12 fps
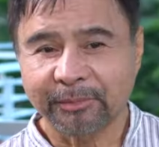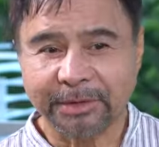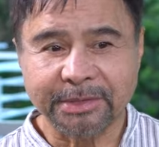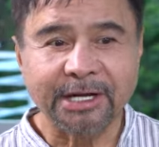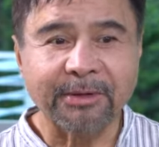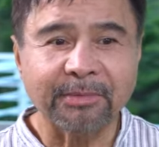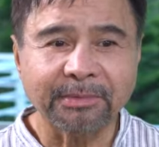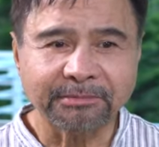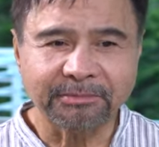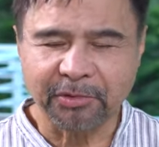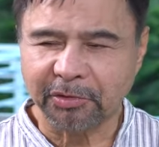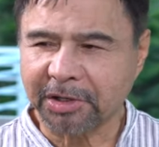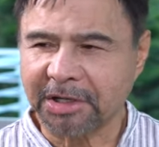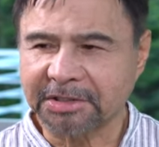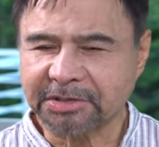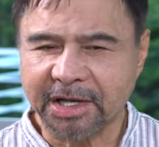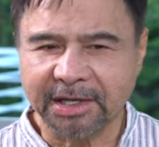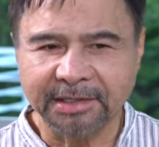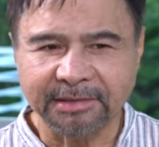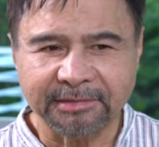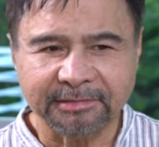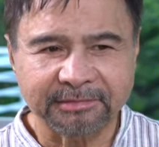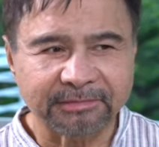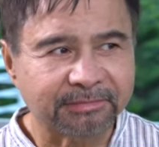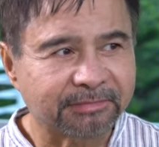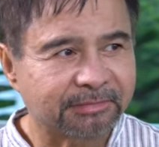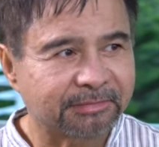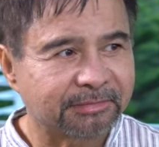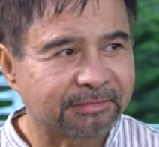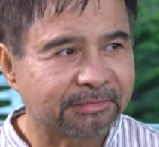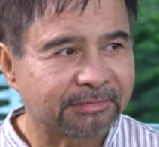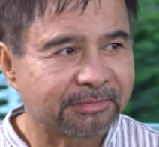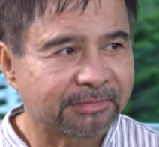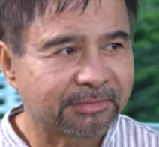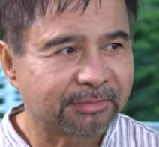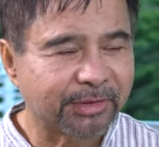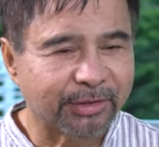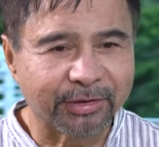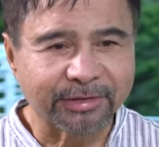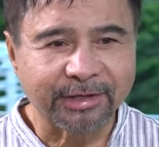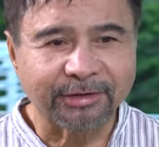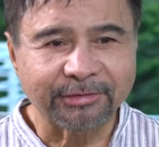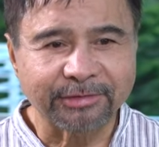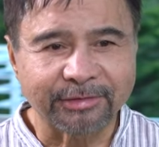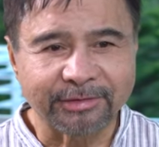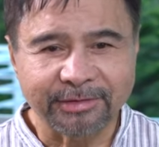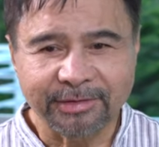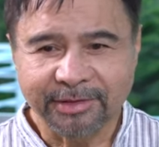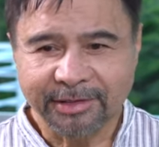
Pag sinabi mo, hmm, okay lang sa akin. Pero ang tanong doon,